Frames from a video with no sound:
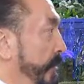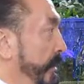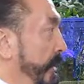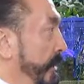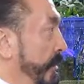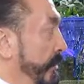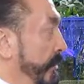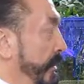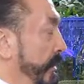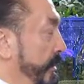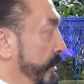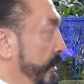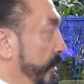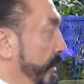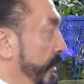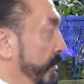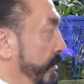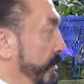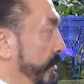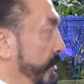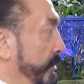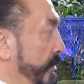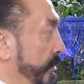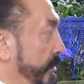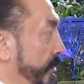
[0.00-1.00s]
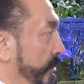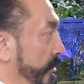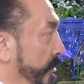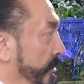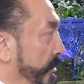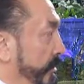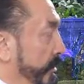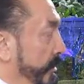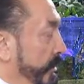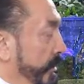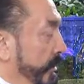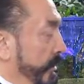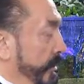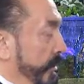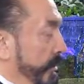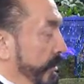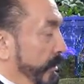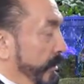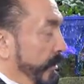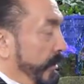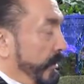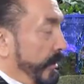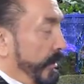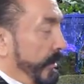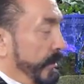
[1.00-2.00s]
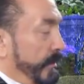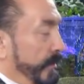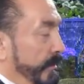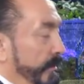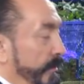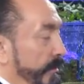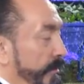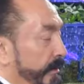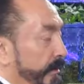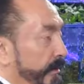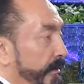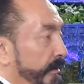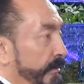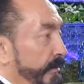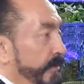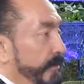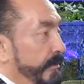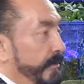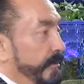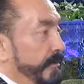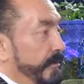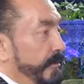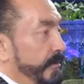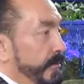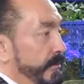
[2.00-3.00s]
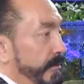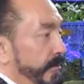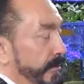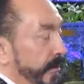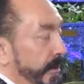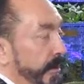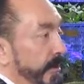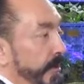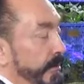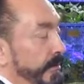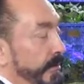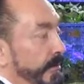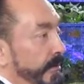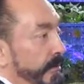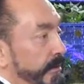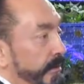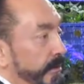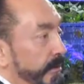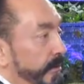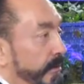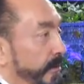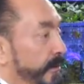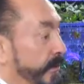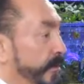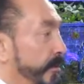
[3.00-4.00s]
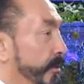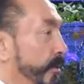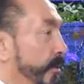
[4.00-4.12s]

neşe, sevinç, kalite dinidir, sanat dinidir,